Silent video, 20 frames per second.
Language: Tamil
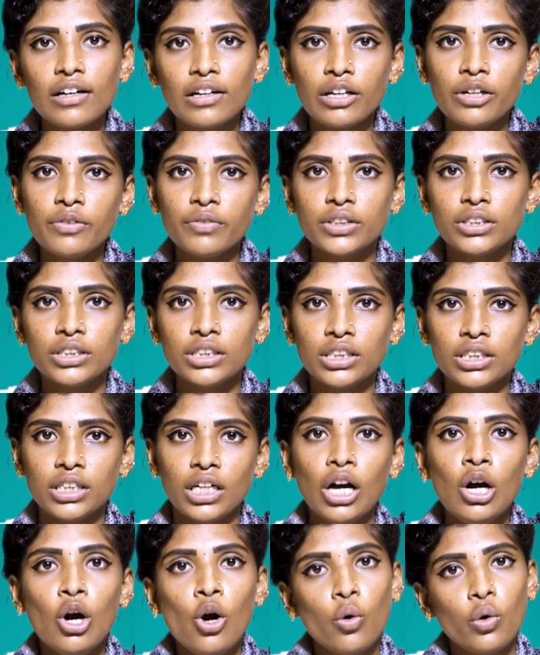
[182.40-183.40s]
நாட்டிலையும் வந்து
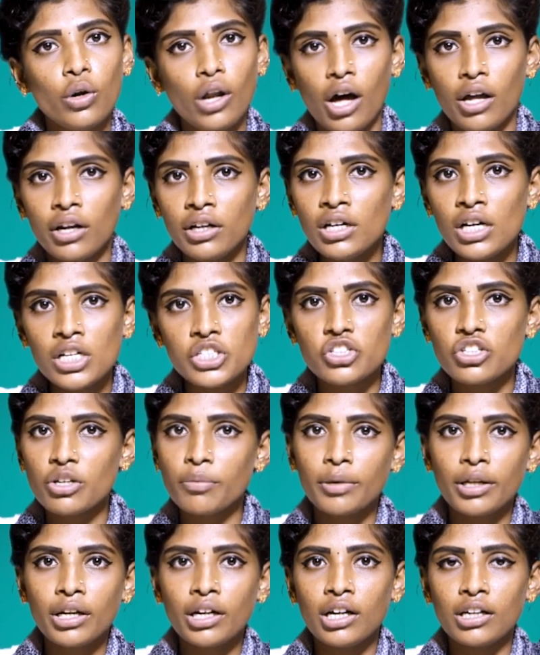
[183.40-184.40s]
ஒரு
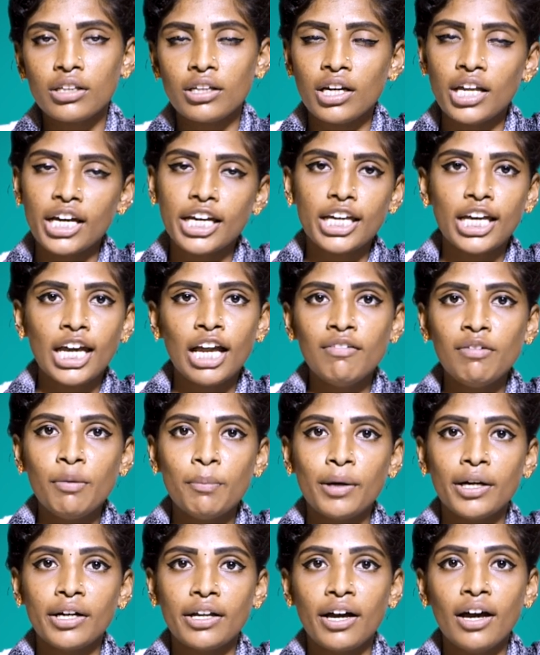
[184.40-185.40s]
அருங்காட்சியம் இருக்கிறதா நான்
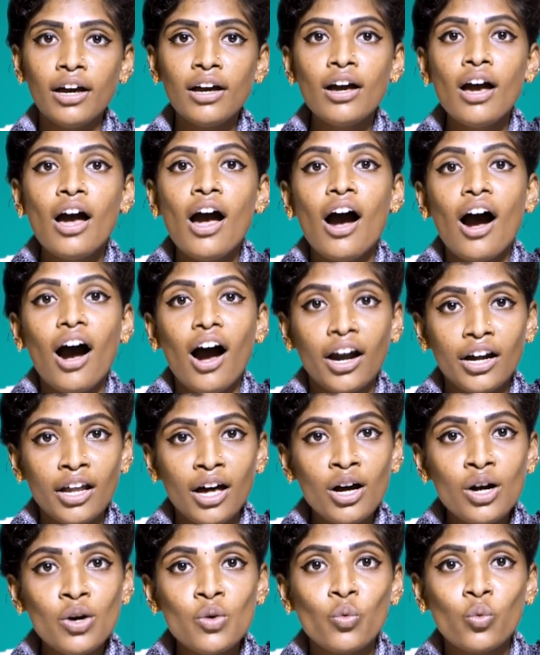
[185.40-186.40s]
கேள்விப்பட்டேன்
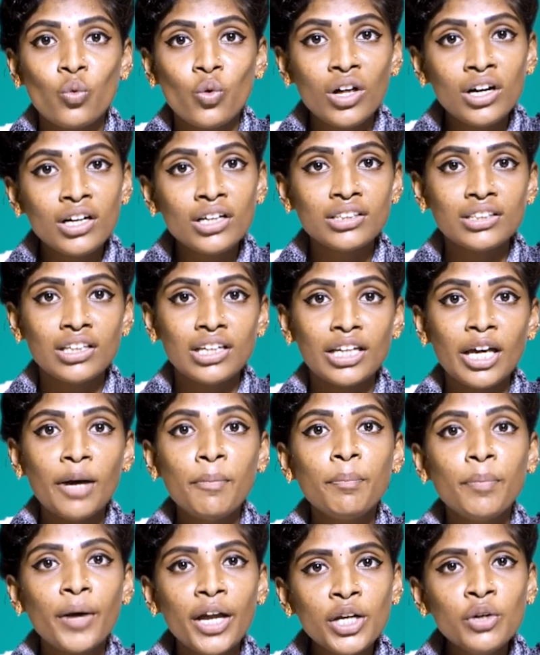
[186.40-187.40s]
ஆனா உலகத்திலேயே
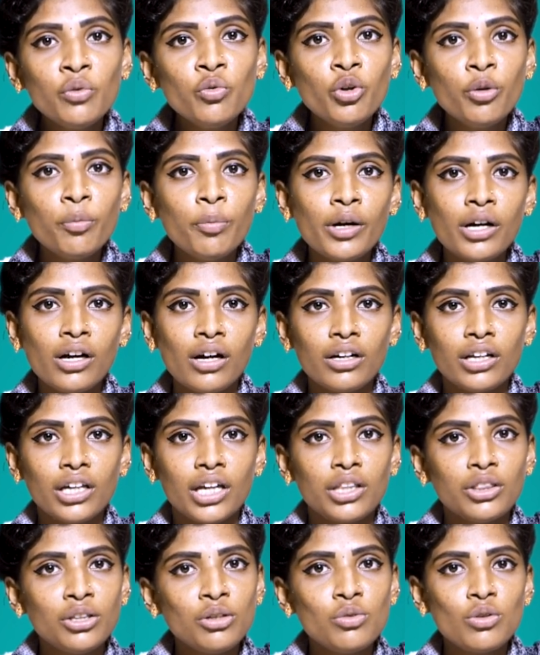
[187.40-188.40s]
பெண் உறுப்புக்கான
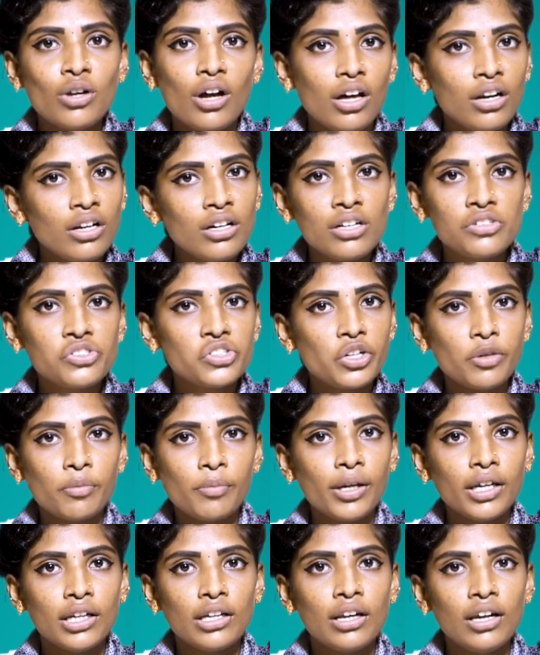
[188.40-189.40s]
எந்த ஒரு
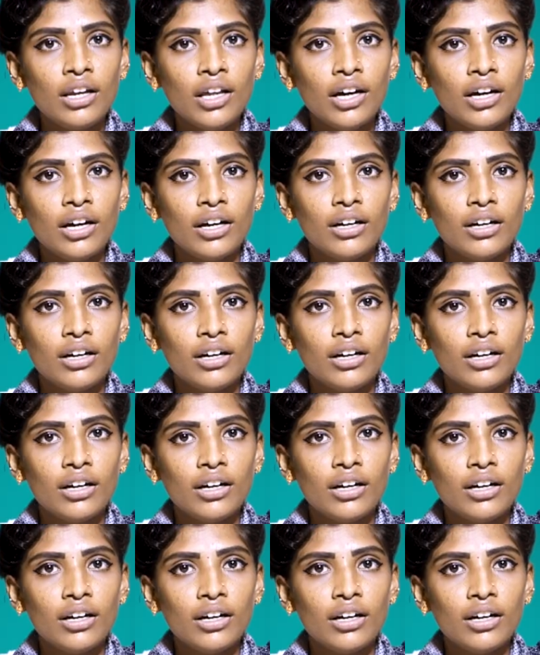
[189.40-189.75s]
அருங்காட்சியுமே இல்ல